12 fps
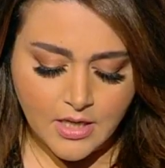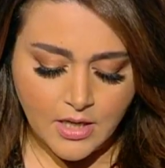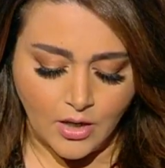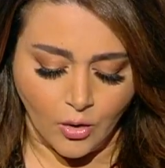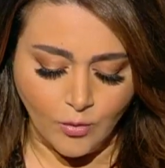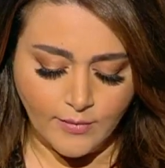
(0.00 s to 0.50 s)

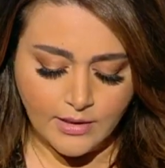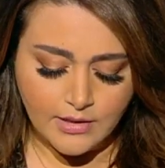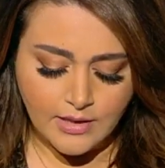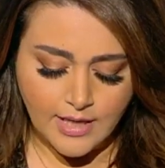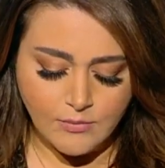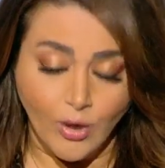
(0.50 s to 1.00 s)

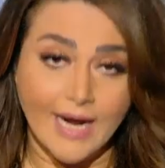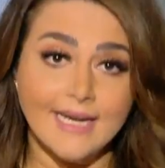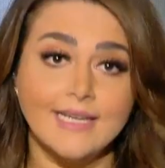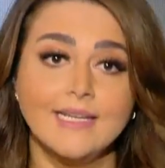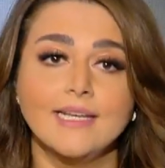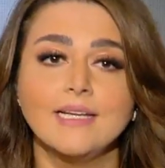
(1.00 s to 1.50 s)
عمر
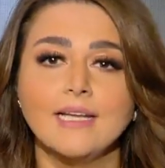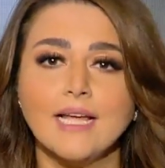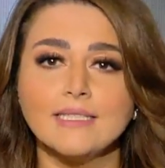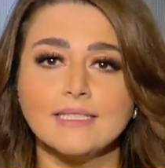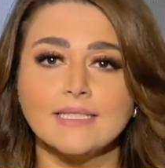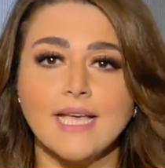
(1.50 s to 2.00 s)
المحلل
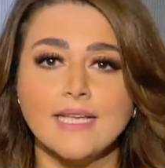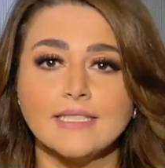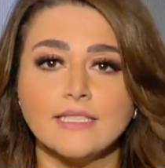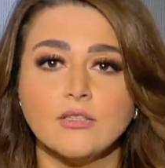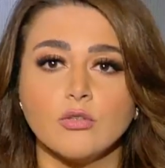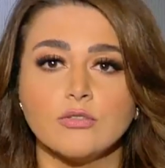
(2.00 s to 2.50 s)

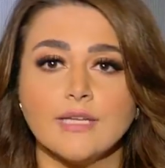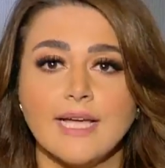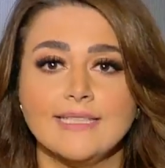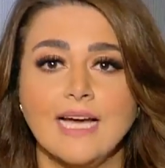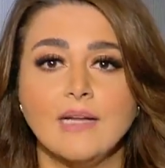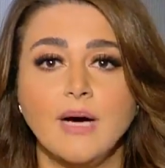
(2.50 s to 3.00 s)
السياسي دكتور
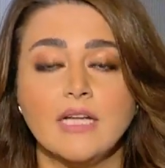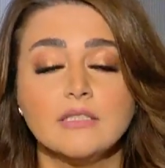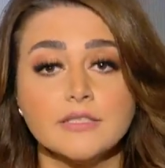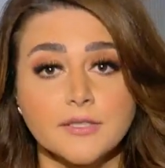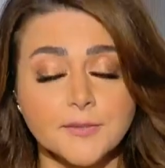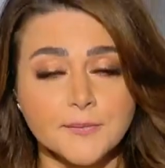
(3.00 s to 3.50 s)
كايد أهلا بحضرتك